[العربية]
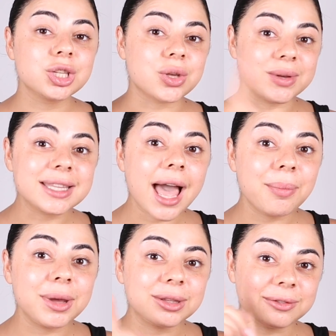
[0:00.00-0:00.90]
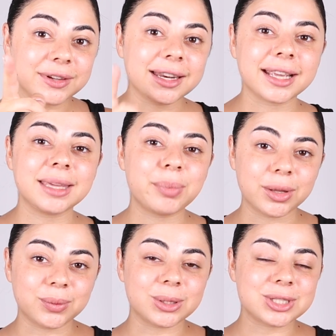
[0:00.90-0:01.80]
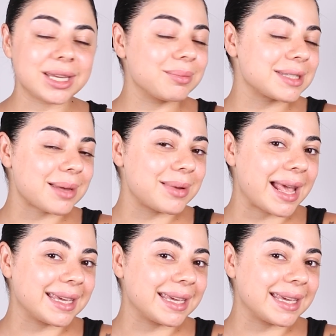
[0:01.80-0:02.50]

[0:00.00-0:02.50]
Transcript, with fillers: سو so اذا حبيتوا الفكره كيب اون واتشينج بس قبل